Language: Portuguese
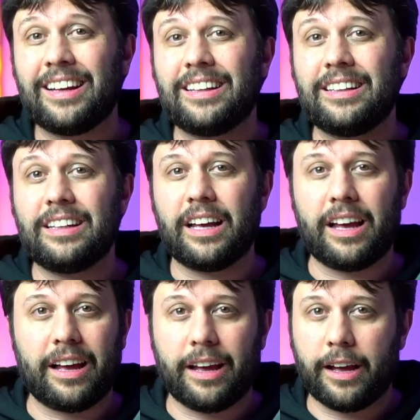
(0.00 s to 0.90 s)

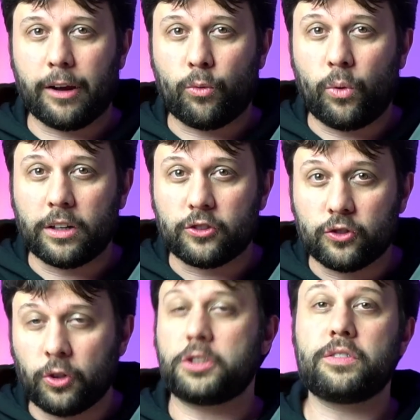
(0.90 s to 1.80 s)
é, com as
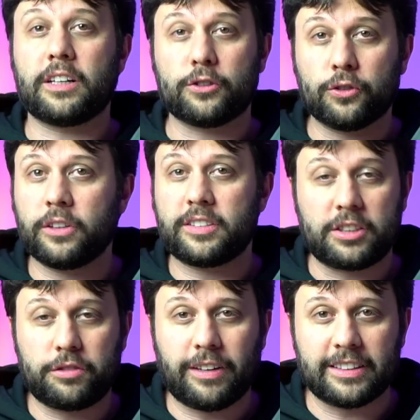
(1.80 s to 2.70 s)
notificações
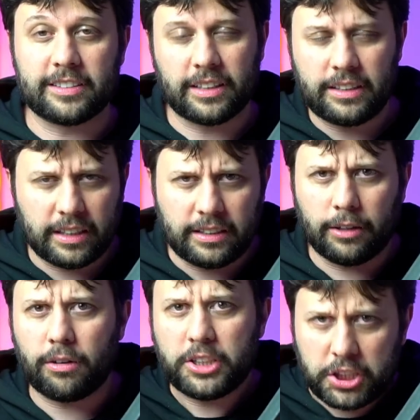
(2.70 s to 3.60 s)
ativadas ainda?
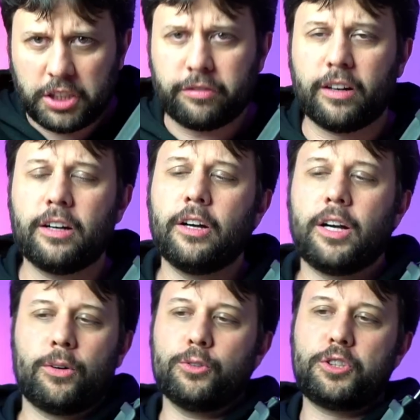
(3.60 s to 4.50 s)
Então ativa
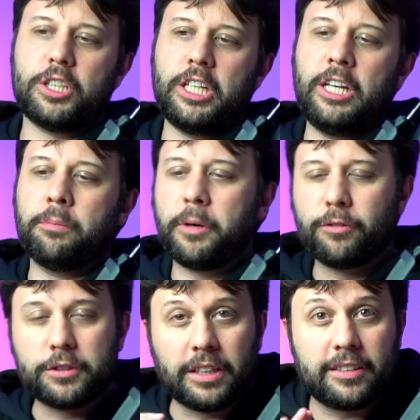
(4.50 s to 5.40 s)
o sininho para
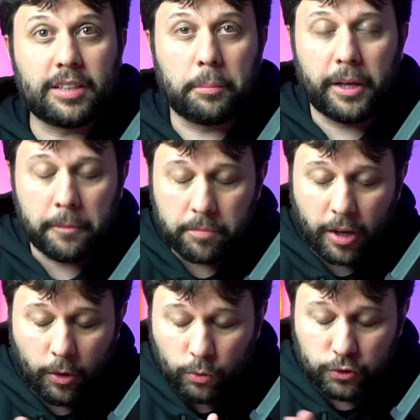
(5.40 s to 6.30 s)
você receber
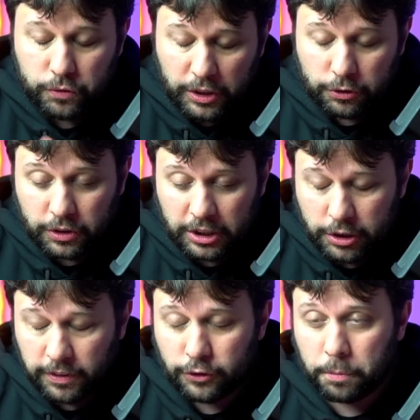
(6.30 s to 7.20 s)
os vídeos que a gente
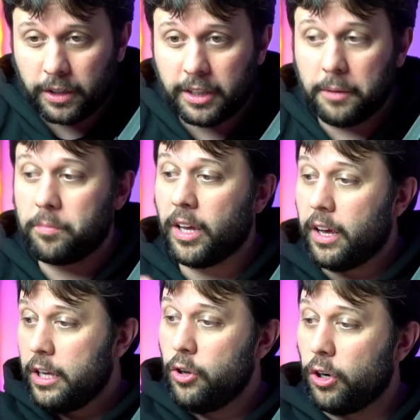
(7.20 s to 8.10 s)
faz por aqui.
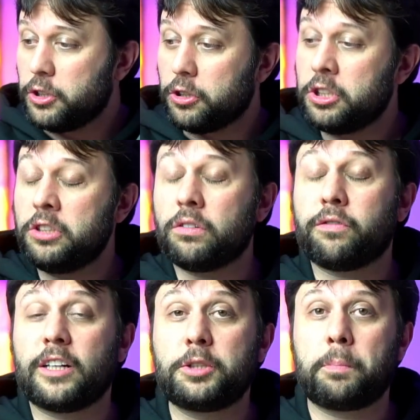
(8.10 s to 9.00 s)
E hoje, hoje a gente vai
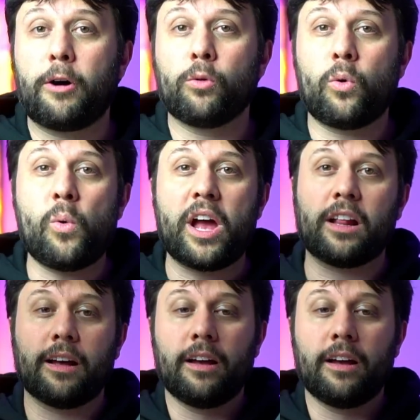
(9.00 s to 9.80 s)
falar de Paulo com ela,